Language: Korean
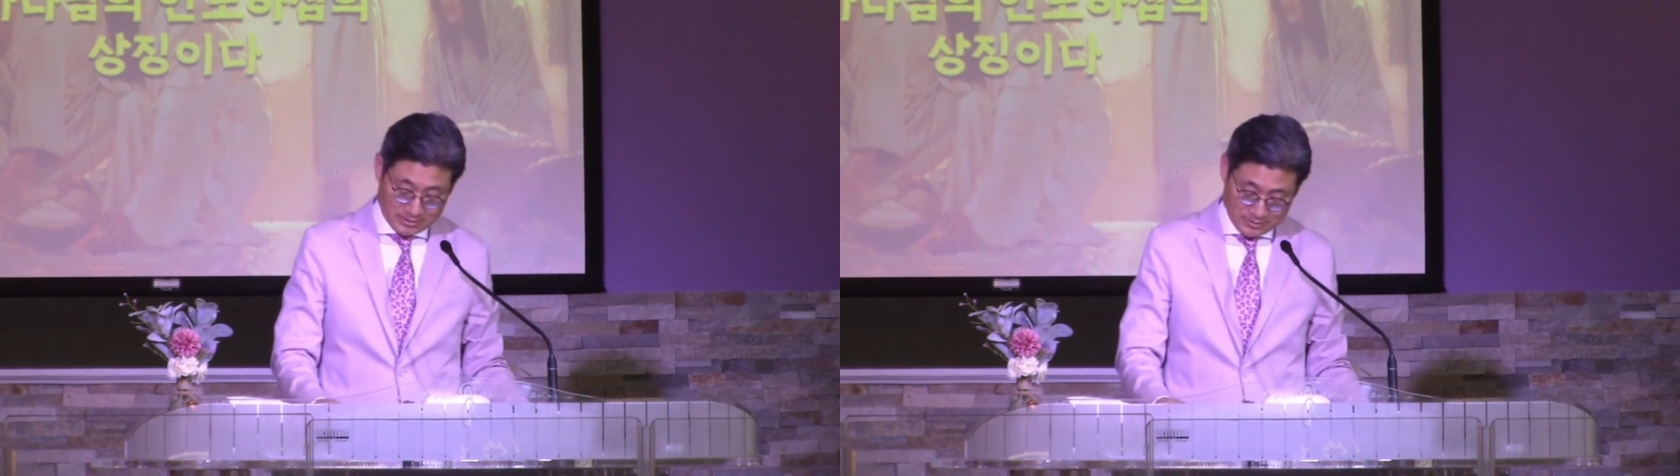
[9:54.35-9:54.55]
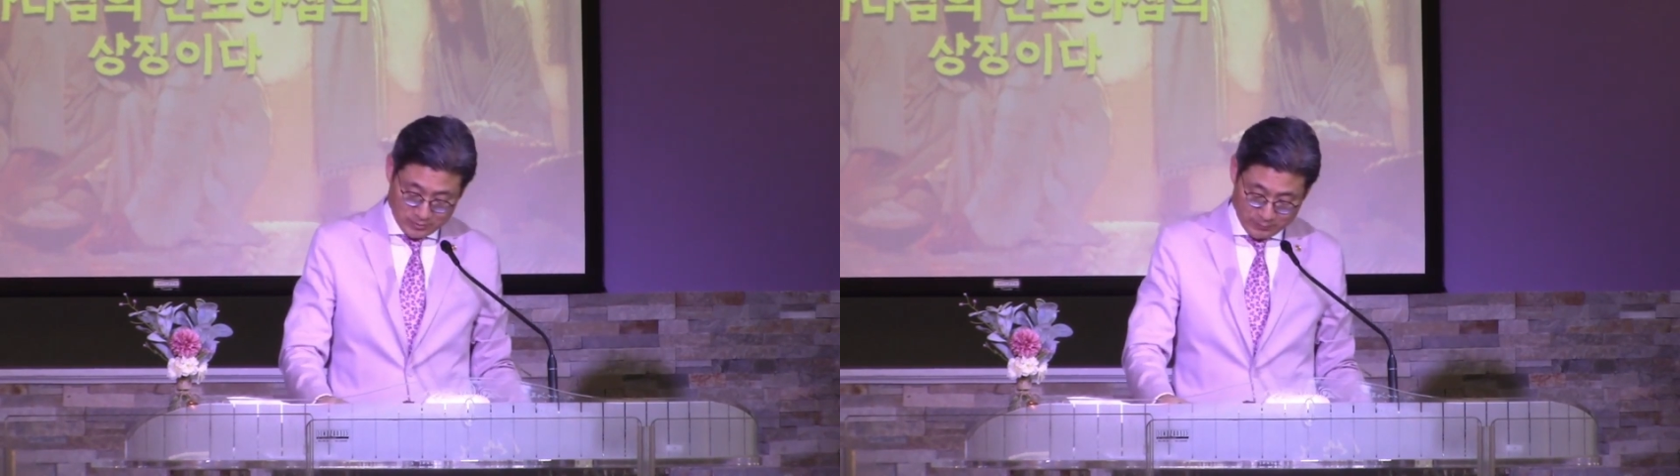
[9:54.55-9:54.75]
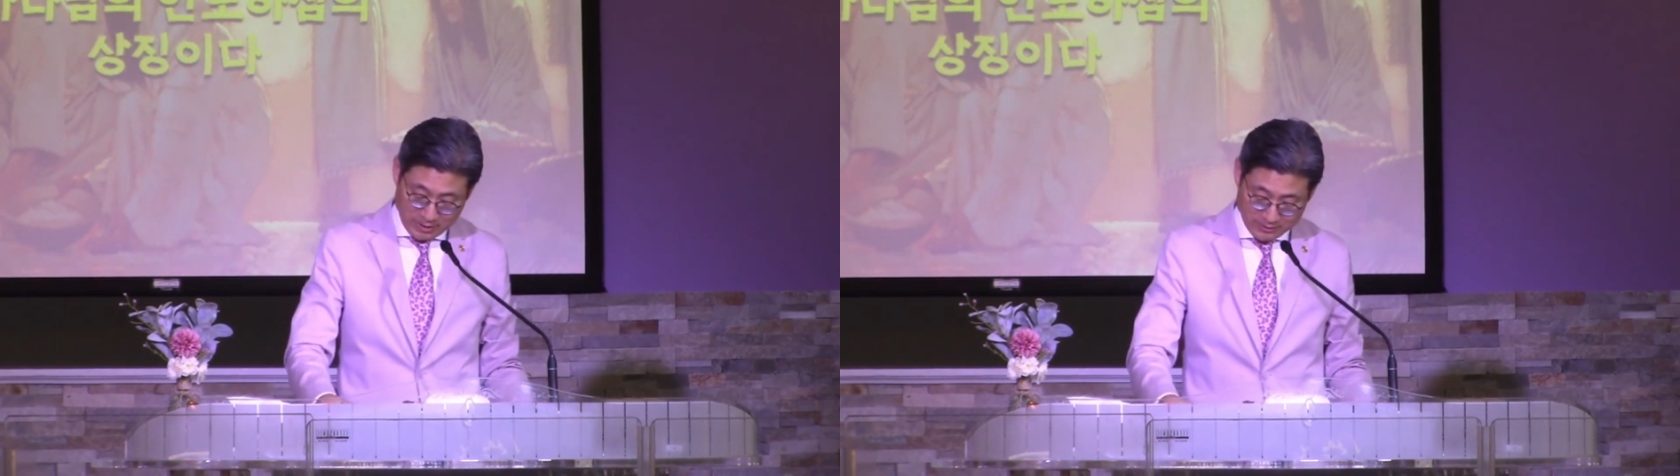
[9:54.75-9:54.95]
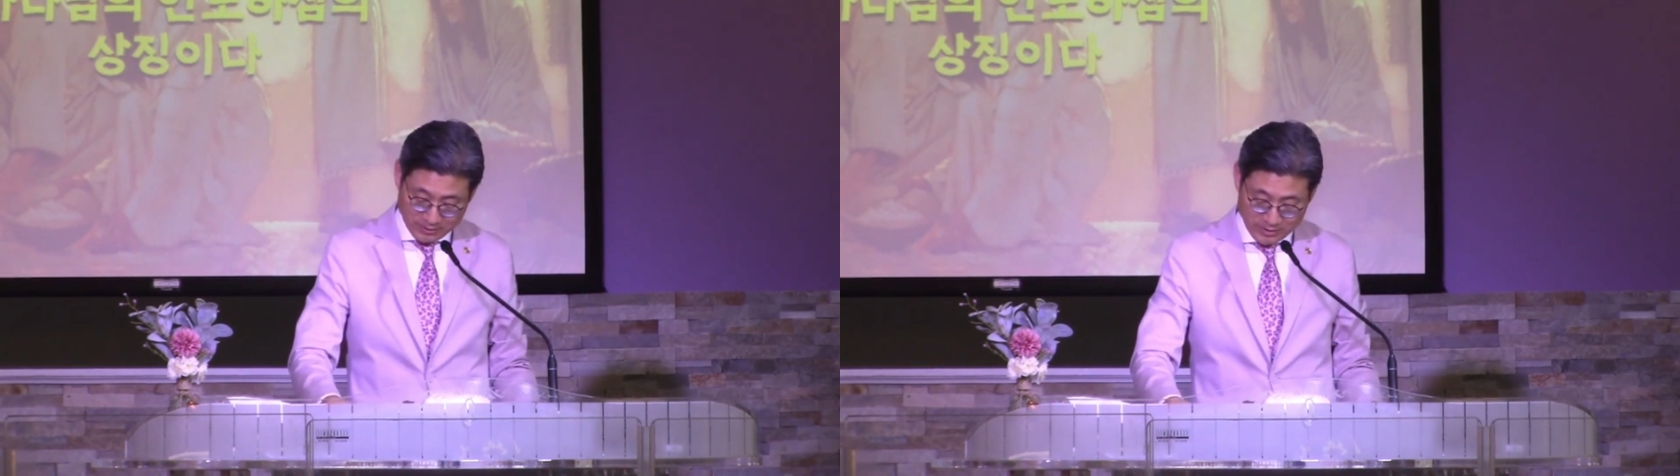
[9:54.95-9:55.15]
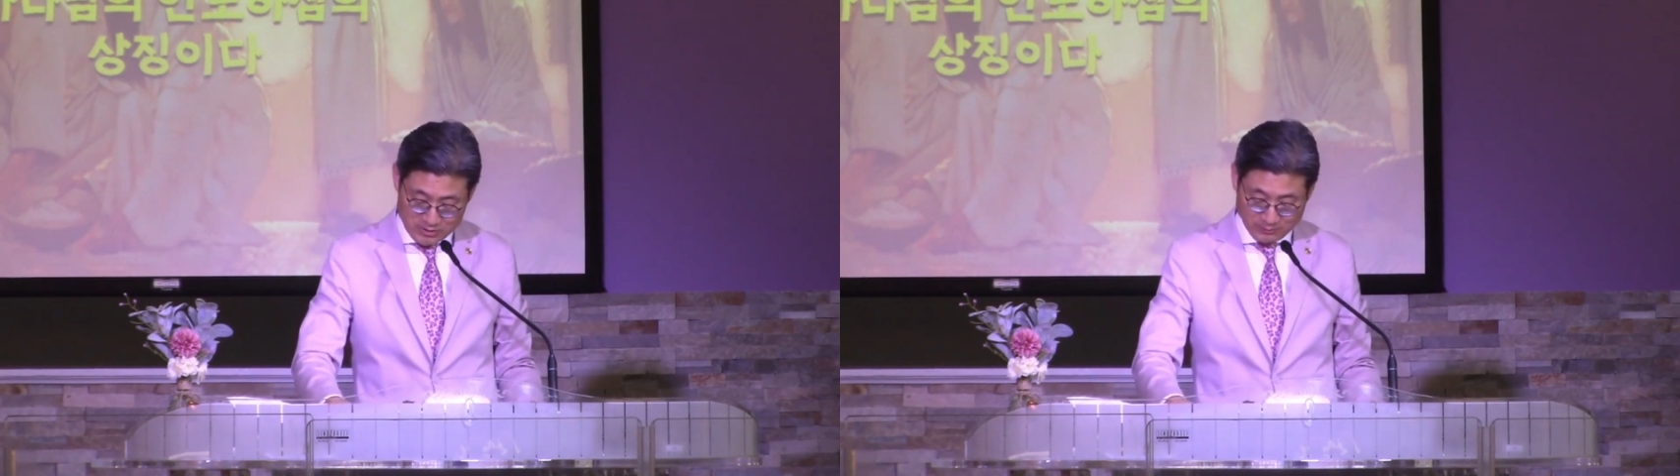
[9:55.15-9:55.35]
설명 안
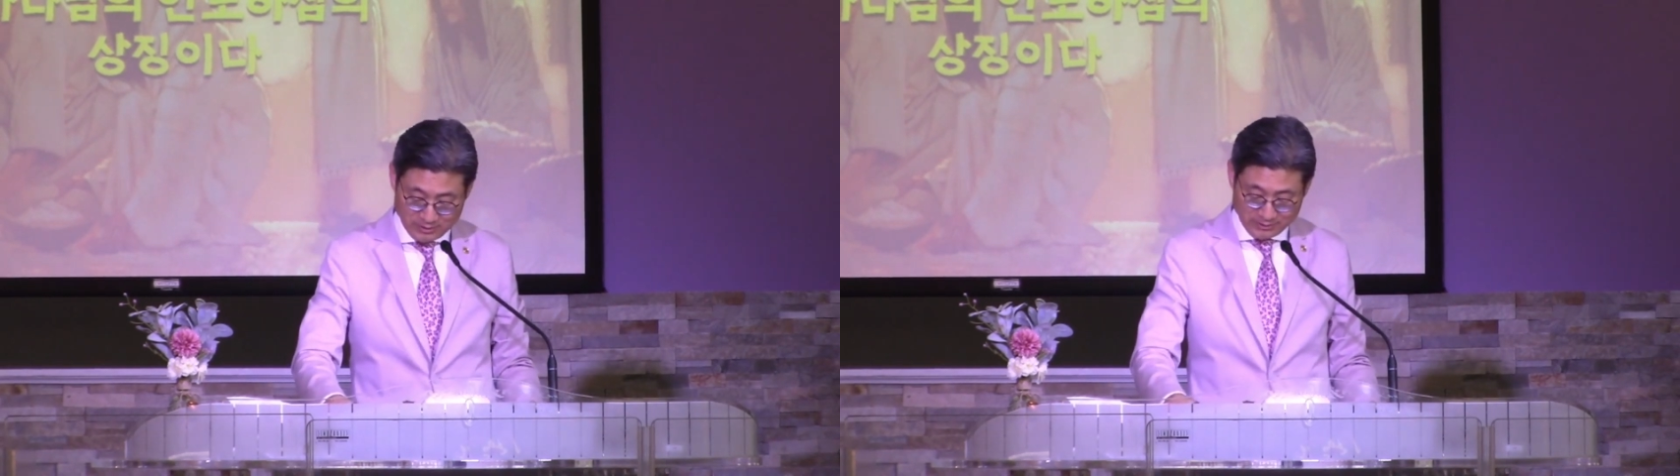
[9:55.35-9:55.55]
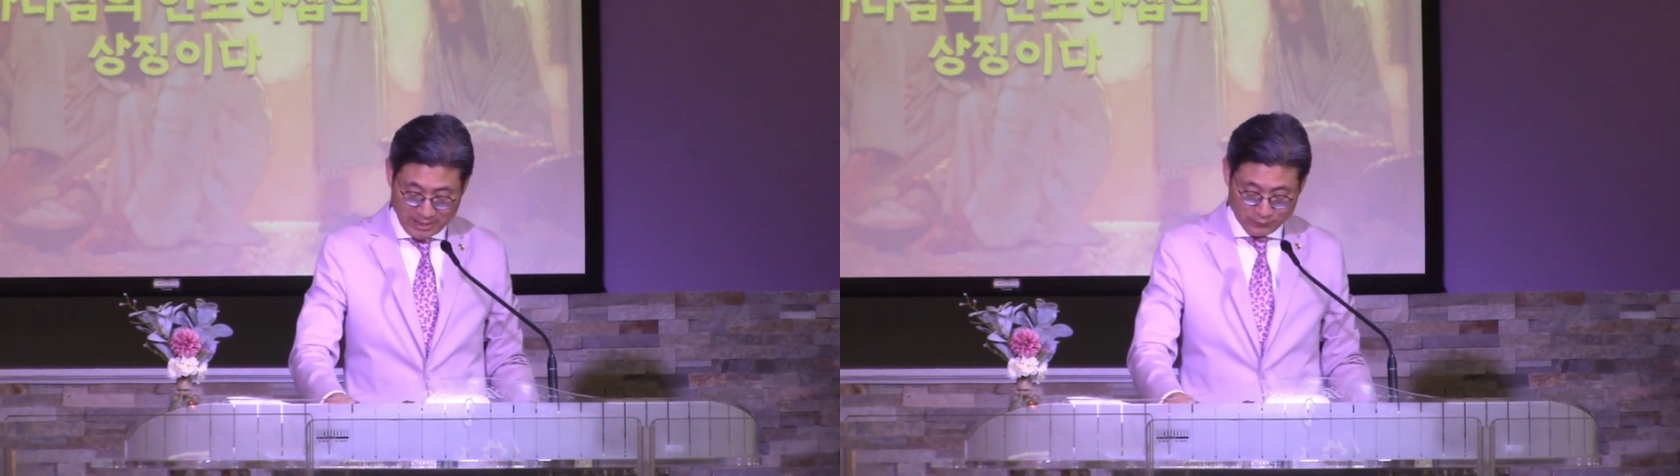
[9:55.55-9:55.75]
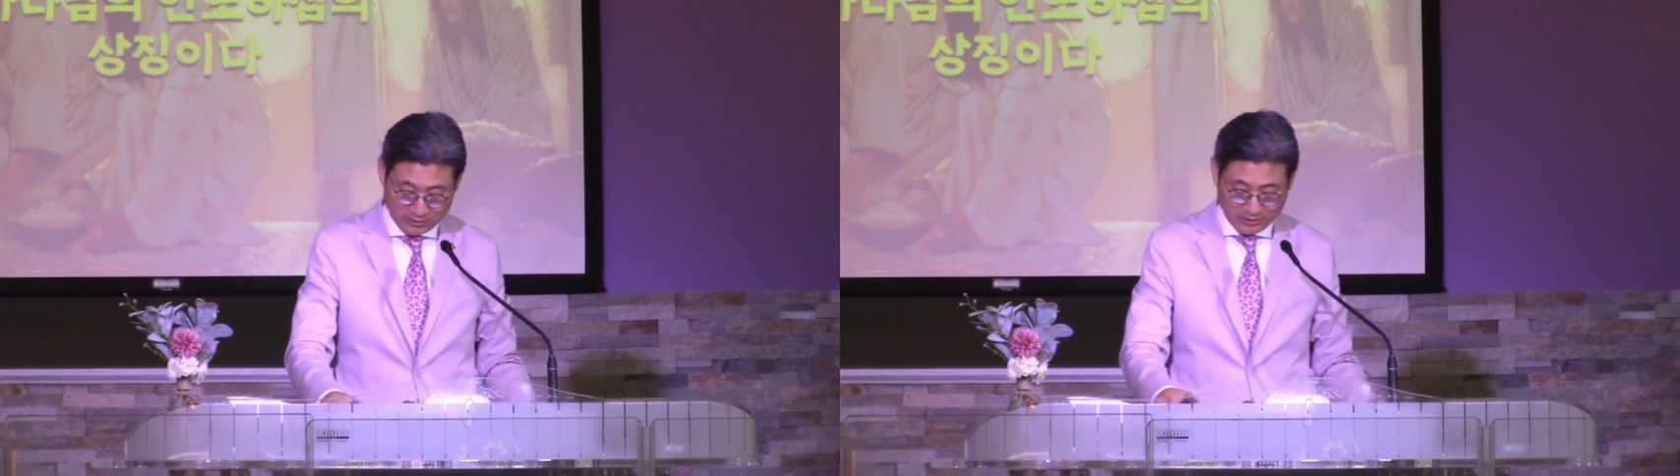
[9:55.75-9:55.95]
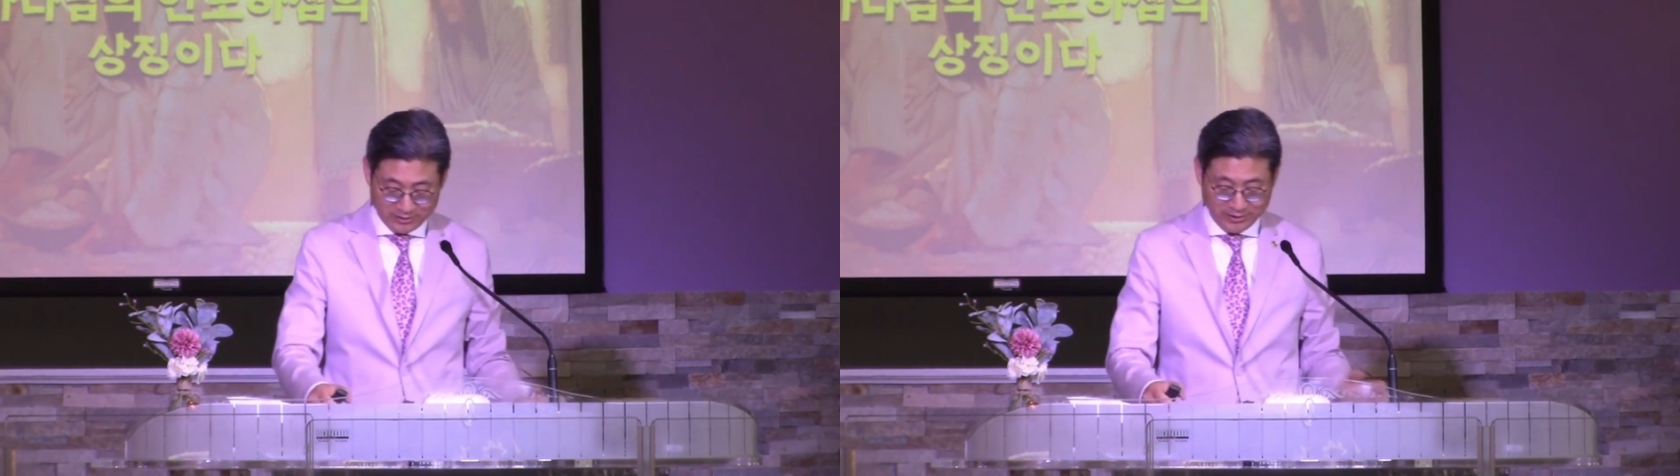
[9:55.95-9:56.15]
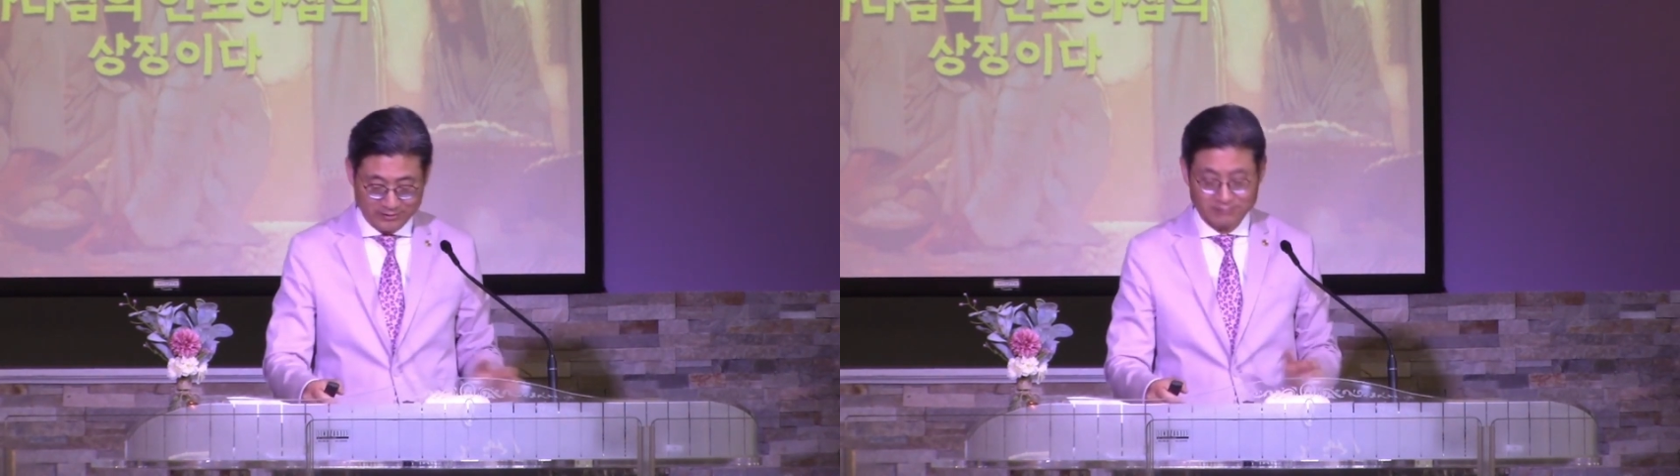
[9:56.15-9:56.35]
드리겠습니다. 나중에 드릴게요.